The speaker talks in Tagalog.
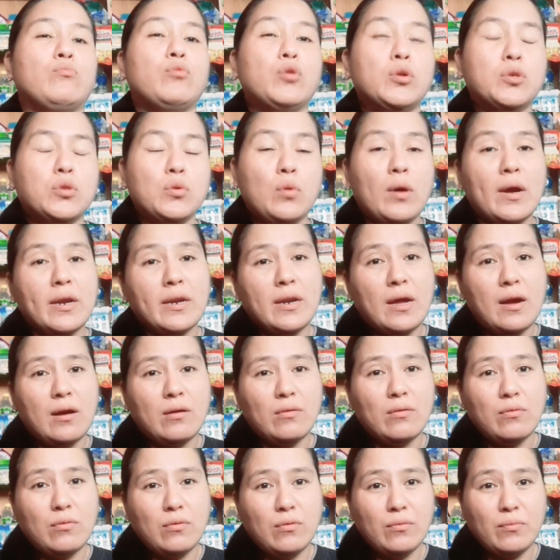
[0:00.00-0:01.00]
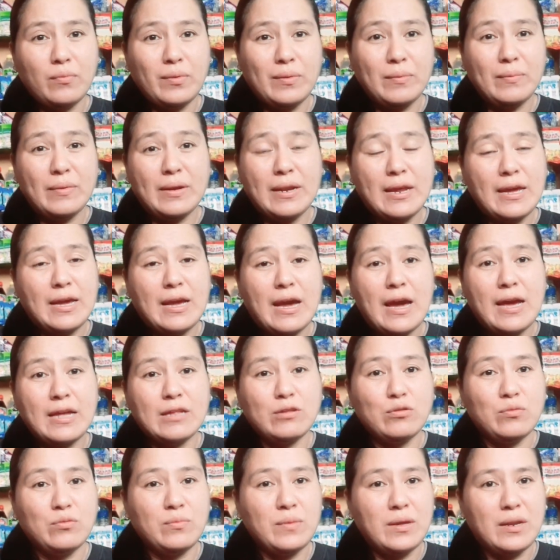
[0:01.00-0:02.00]
Bultuhan ako kung bumili
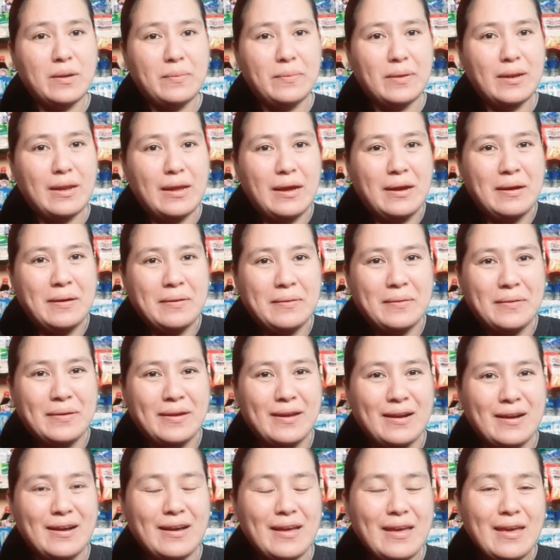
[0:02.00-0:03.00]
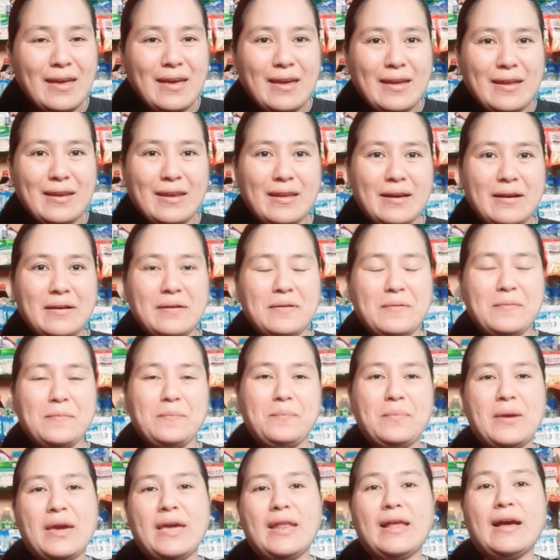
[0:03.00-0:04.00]
kahit tumira man lang ako ng ng
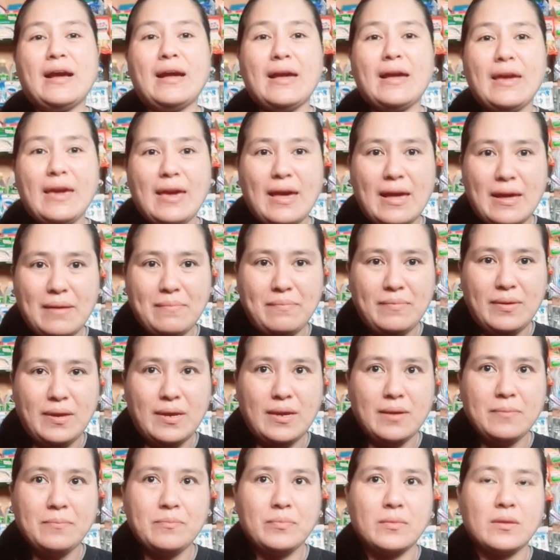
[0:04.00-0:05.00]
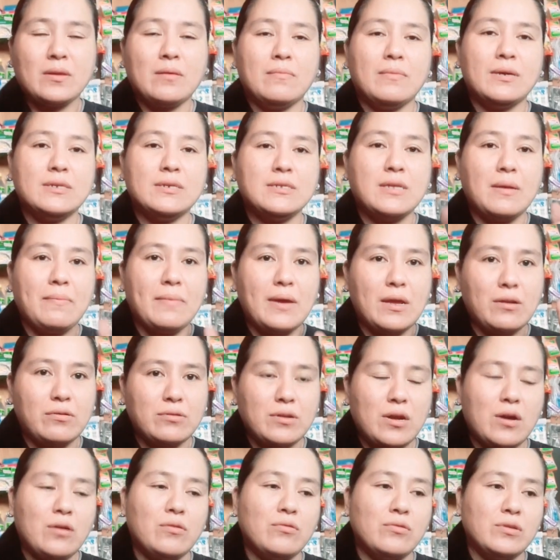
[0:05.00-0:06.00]
pera kay Hobby. Basta
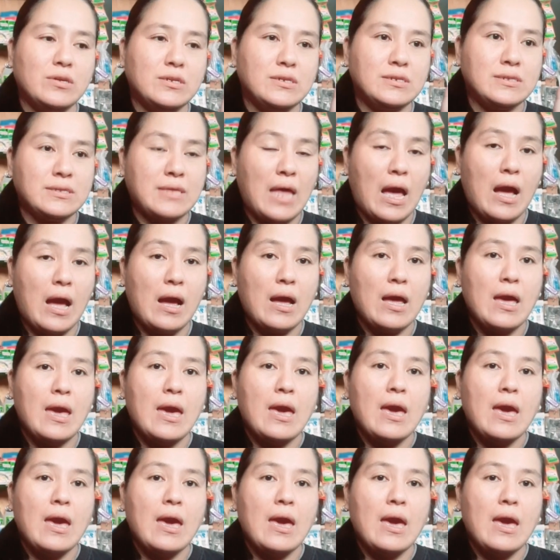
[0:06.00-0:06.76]
meron na akong stock.